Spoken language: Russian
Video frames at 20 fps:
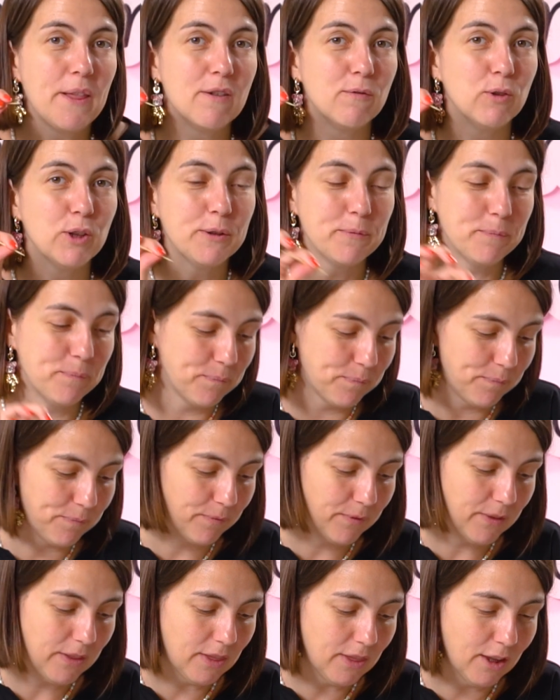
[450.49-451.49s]
вот
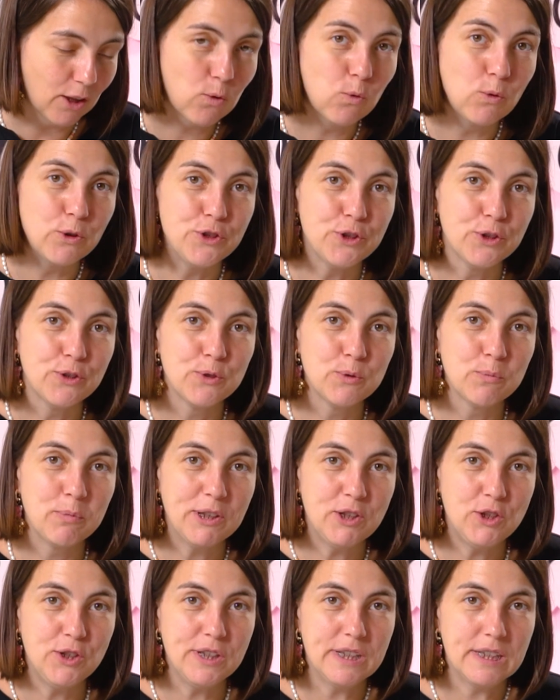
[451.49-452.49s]
на кончик
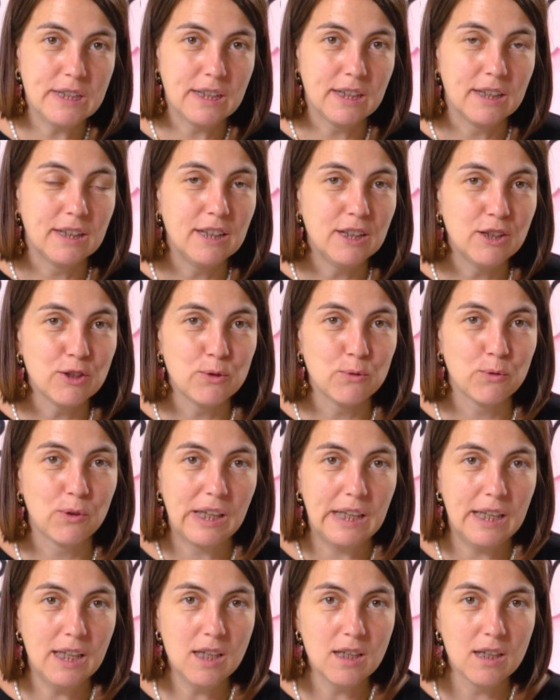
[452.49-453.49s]
зубочистки нанесу
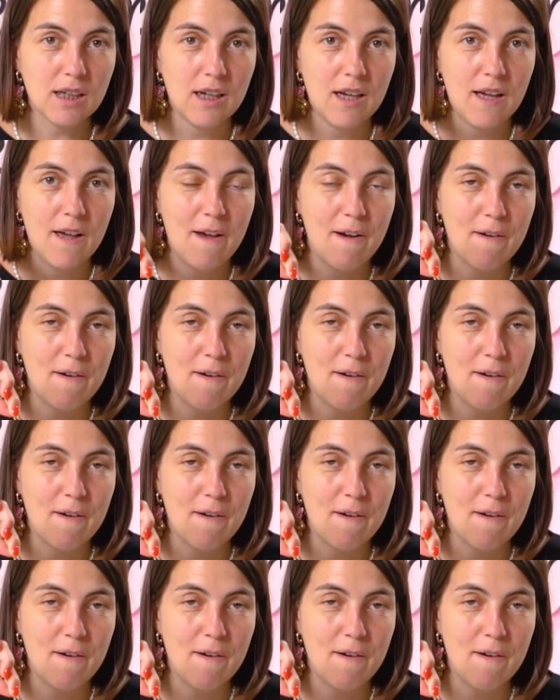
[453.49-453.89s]
клей,